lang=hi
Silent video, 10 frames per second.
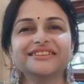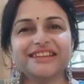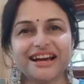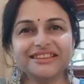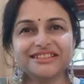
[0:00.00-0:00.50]

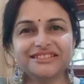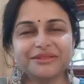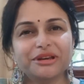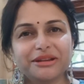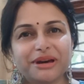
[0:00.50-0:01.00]
ध्यान दीजिए
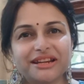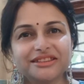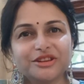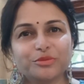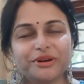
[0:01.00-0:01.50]
मेरी मेहनत
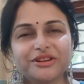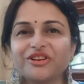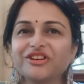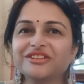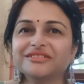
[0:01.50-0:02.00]
के ऊपर
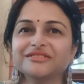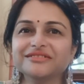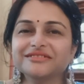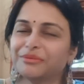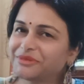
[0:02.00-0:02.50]
और
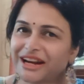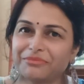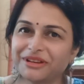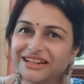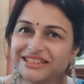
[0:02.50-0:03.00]

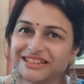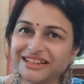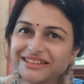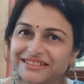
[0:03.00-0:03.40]
सब्सक्राइब कर लीजिए